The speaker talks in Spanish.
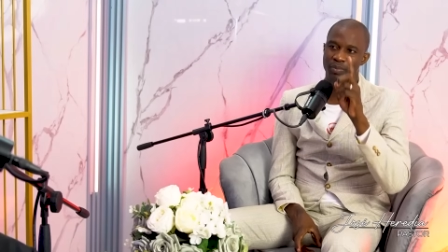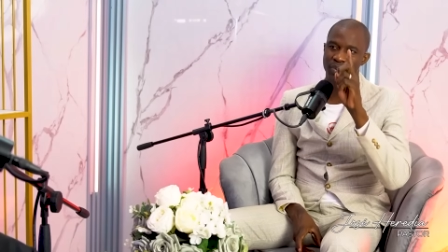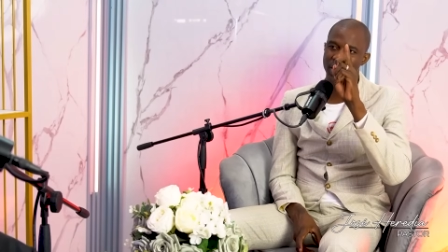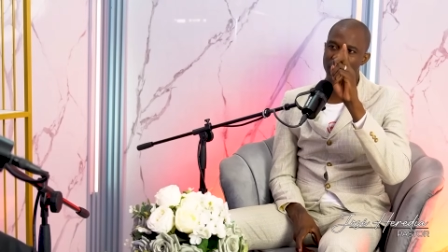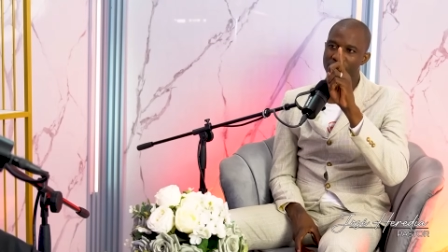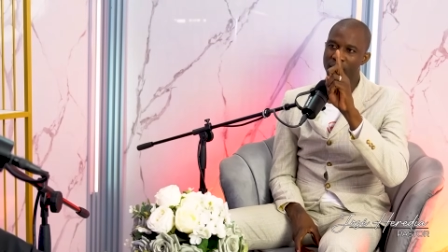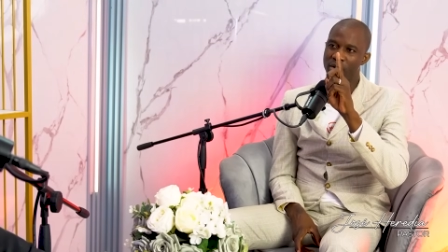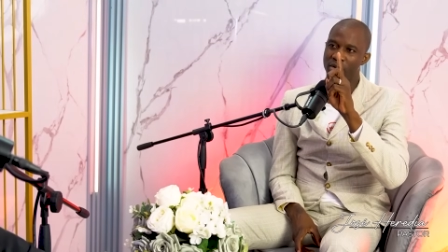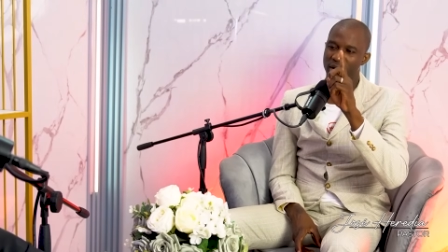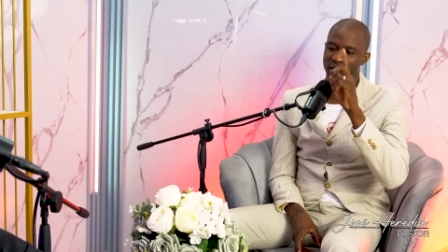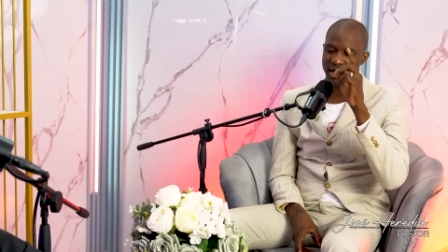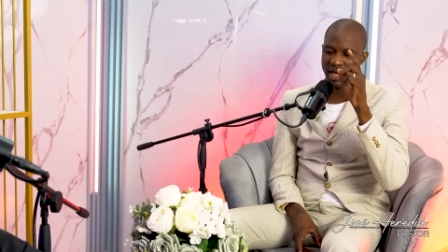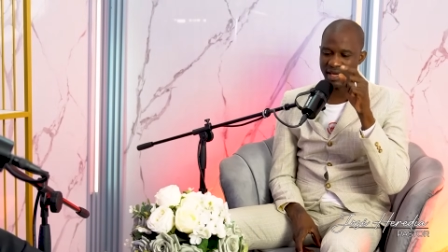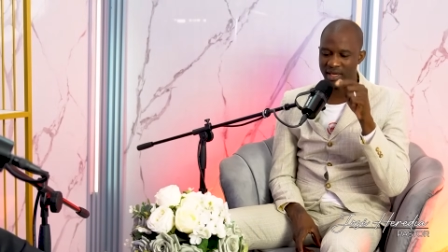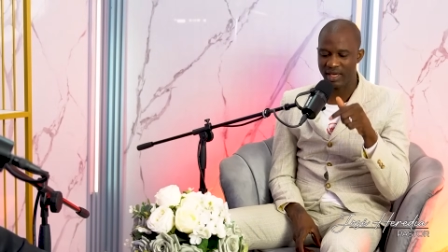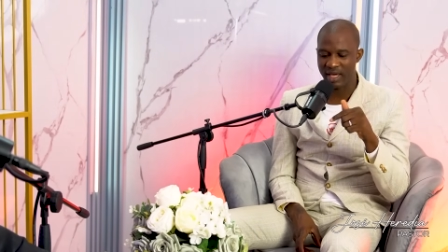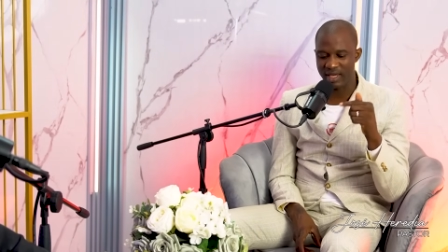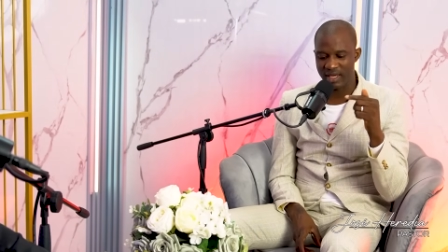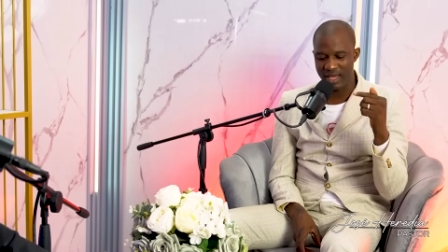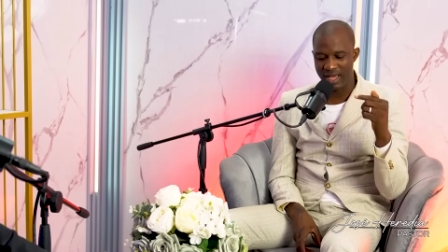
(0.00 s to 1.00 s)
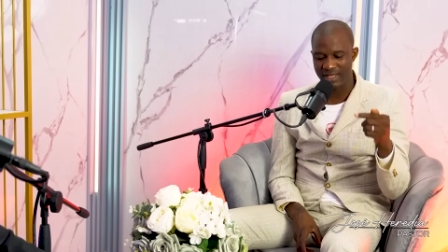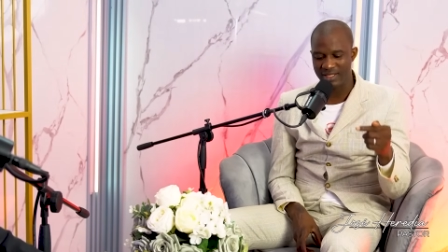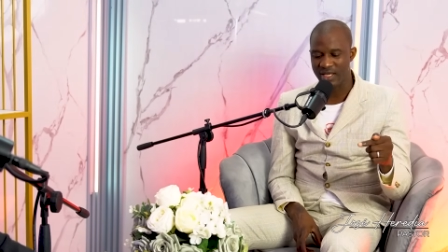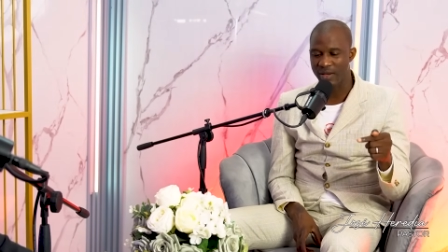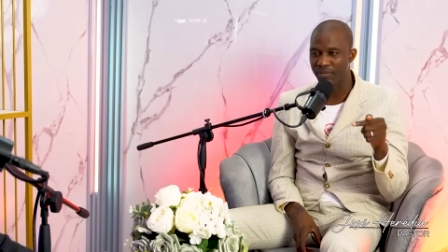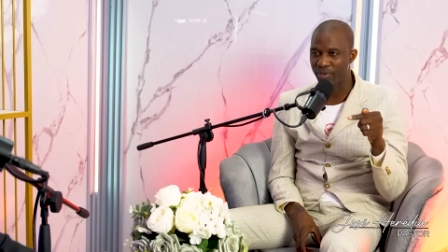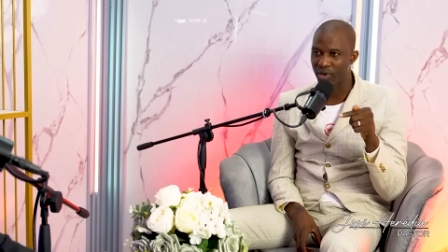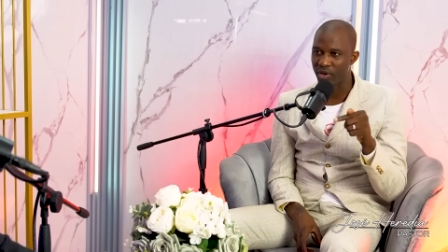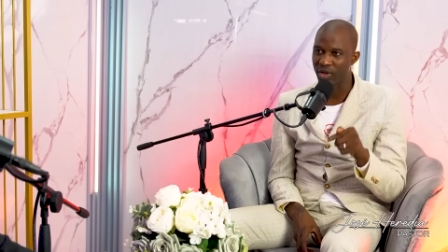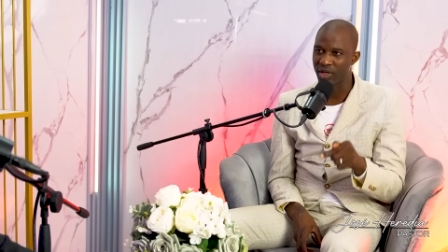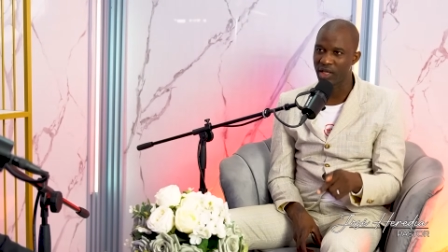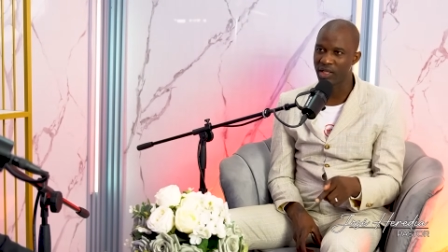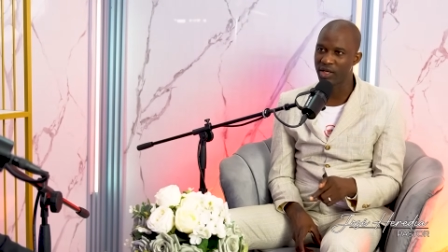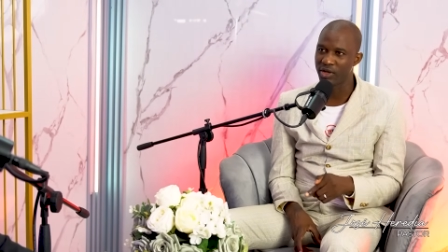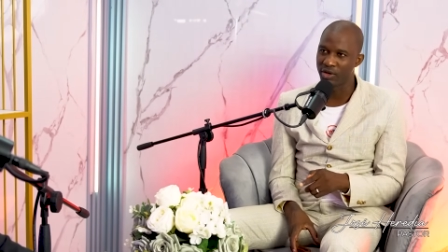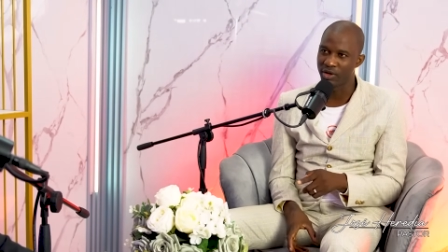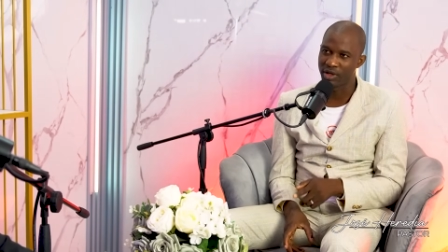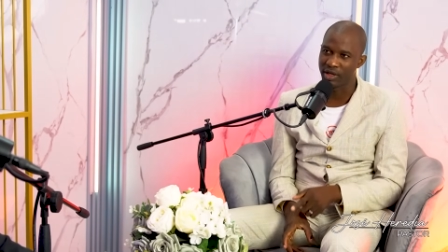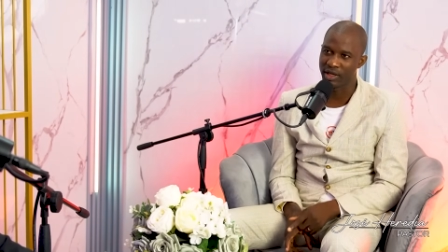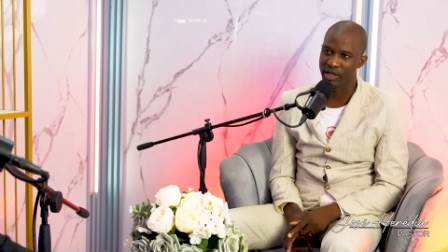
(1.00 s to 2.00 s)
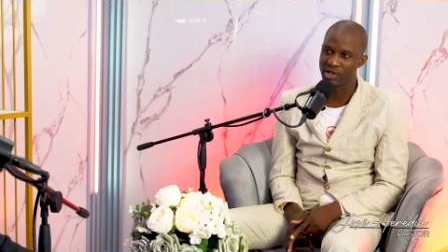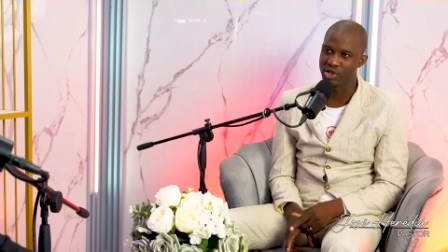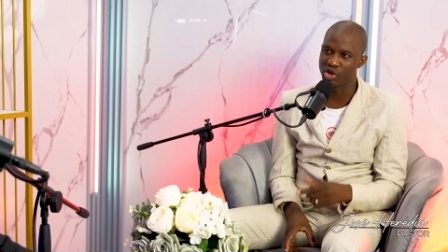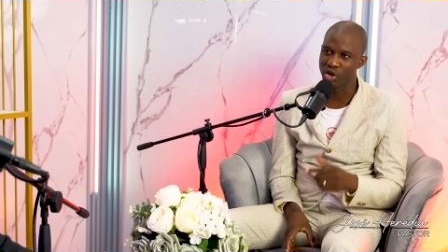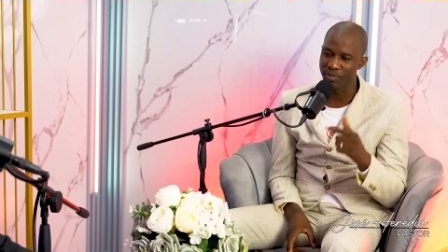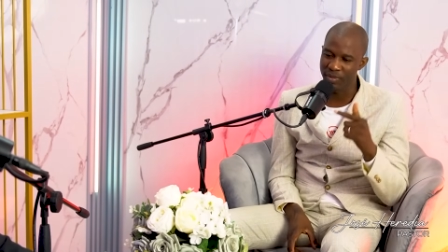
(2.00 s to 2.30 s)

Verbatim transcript: primero es que hay que guiarse por lo que dijo Cristo.